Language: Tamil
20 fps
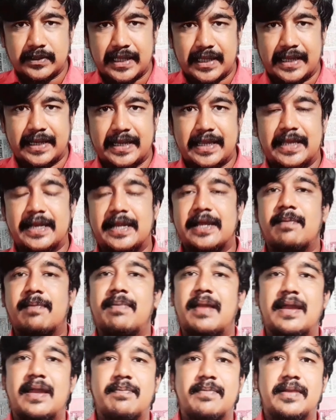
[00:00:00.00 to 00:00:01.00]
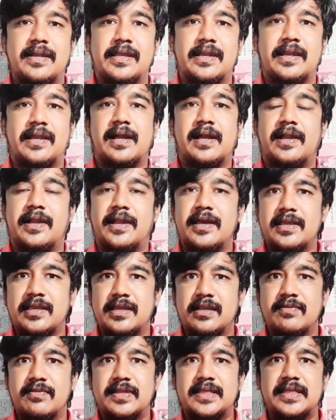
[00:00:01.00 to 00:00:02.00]
தரையிறங்க பிளான் பண்ணியிருக்காங்கன்னா
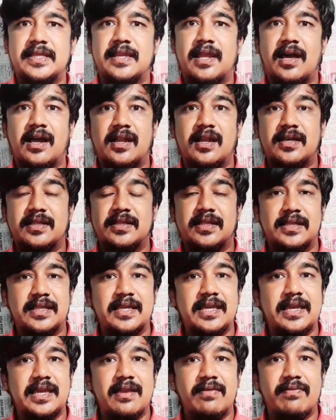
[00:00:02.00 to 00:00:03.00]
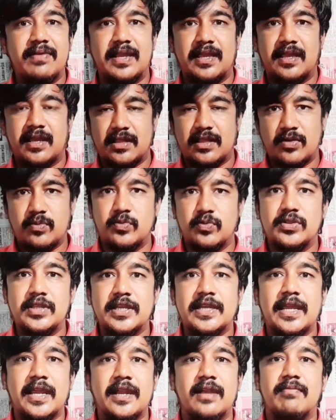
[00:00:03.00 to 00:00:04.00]
இருபத்தி நாலாம் தேதி ஈவினிங் அதாவது
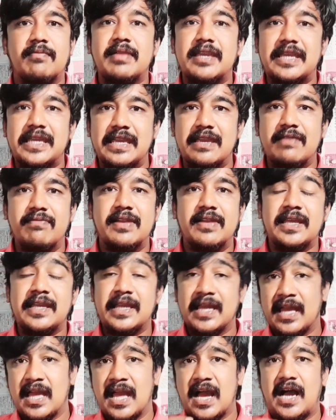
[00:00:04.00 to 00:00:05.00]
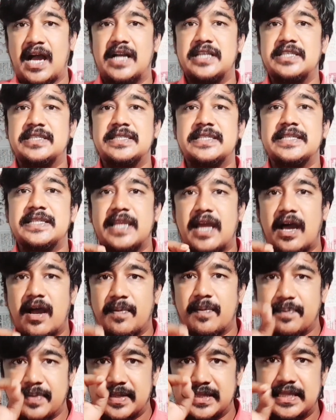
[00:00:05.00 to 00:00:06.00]
புதன்கிழமை ஈவினிங் அஞ்சு
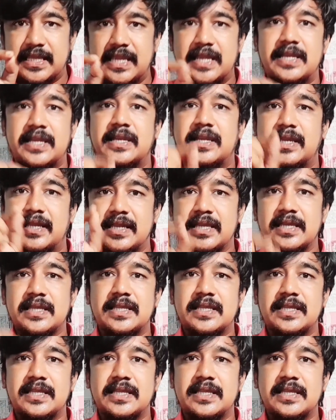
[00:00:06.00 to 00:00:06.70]
நாற்பத்தி ஏழுக்கு